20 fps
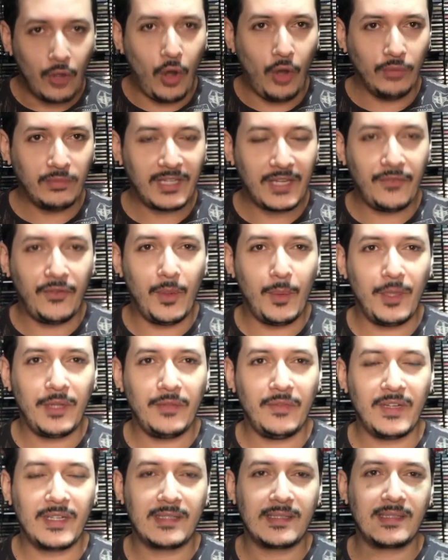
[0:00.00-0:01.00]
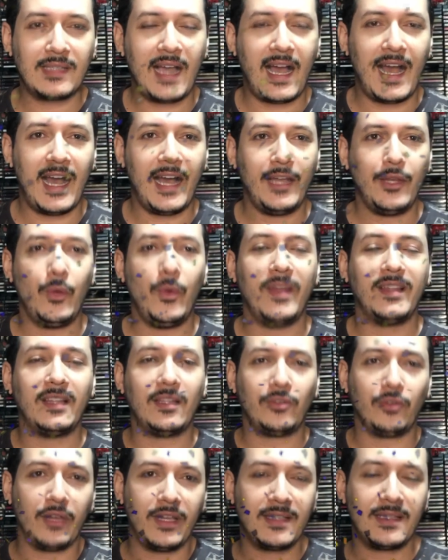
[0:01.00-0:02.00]
Ontem foi meu aniversário,
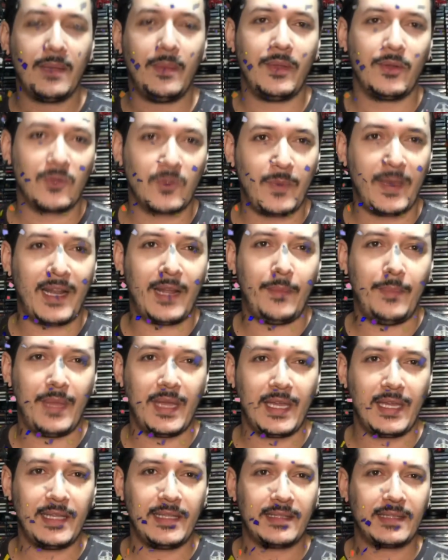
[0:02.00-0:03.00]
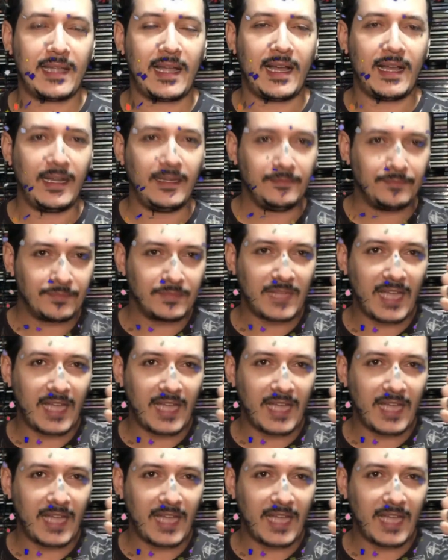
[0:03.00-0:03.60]
ainda tô recebendo os parabéns, tá?